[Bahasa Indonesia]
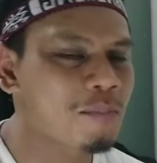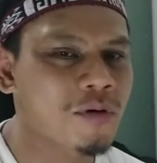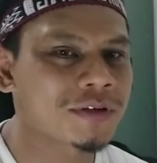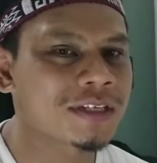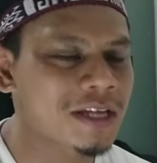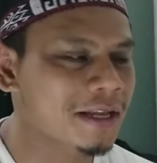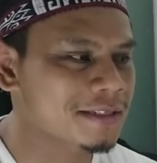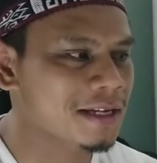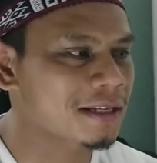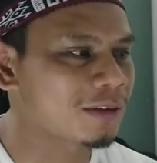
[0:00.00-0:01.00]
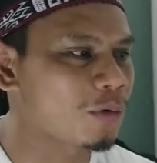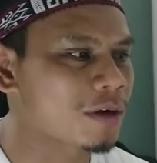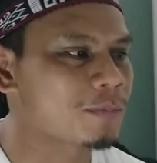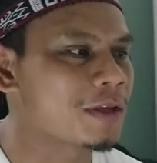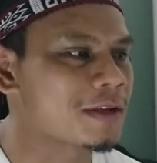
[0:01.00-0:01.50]
bodinya yang sangat
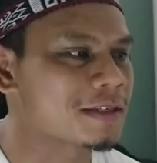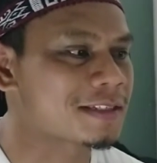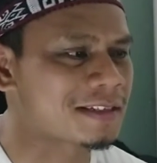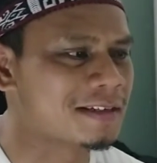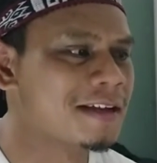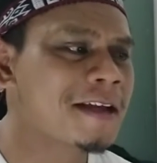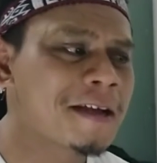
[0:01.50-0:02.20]
luar biasa